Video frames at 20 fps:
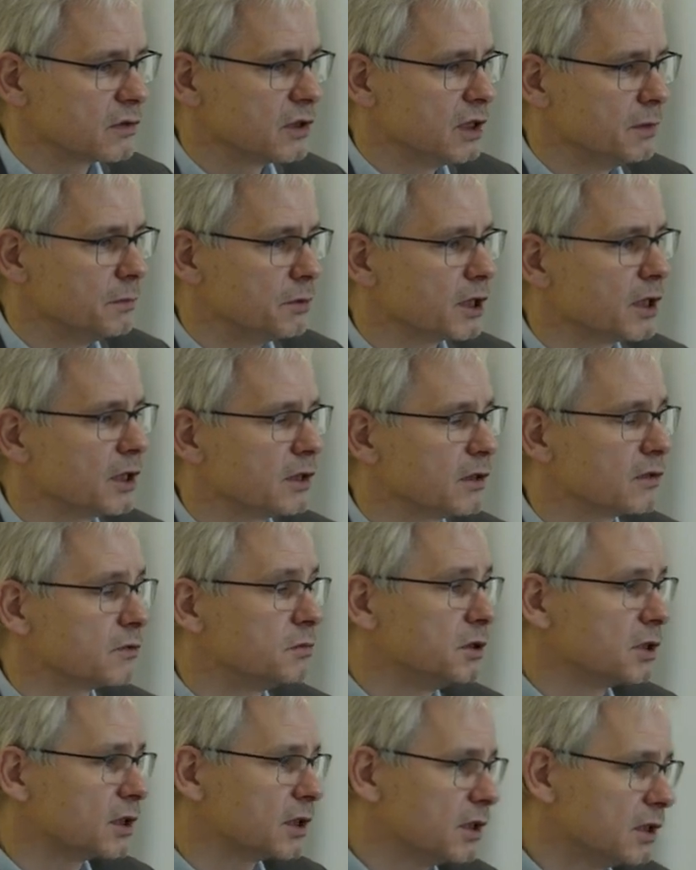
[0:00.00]
zelebriert
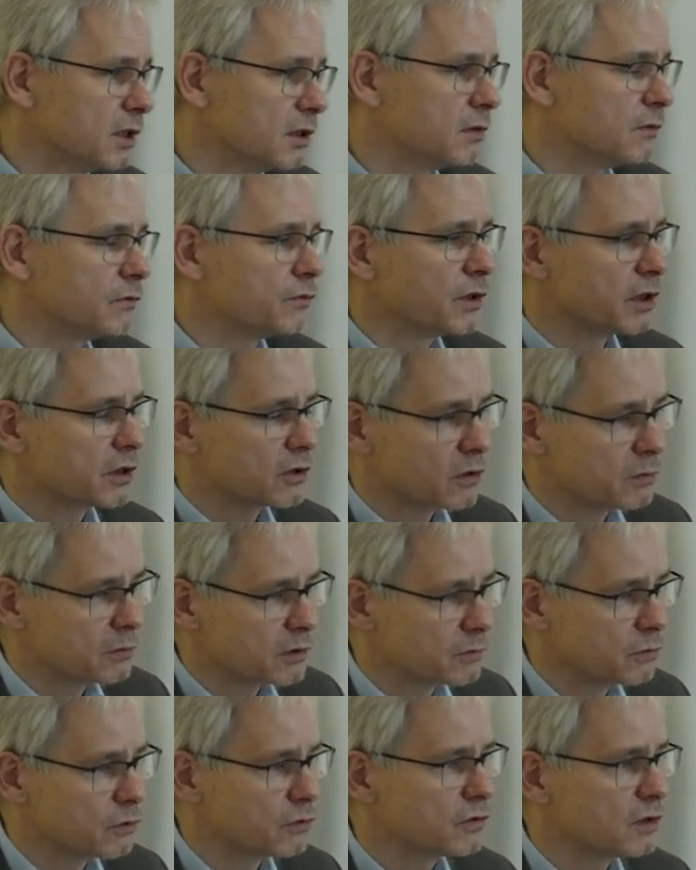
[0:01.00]
das mit Reden, vielleicht auch
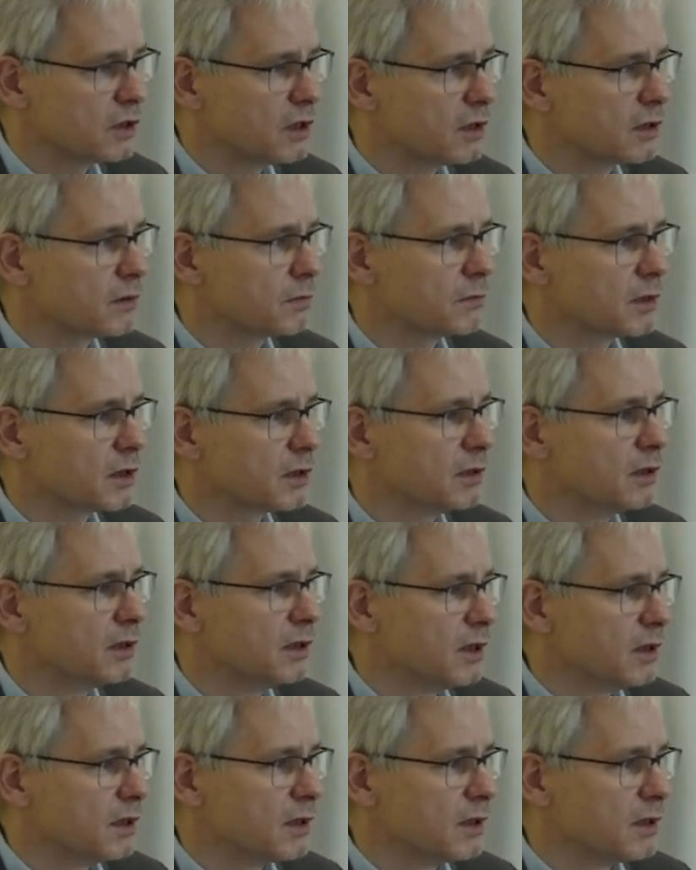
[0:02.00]
mit Musik. Man, mhm.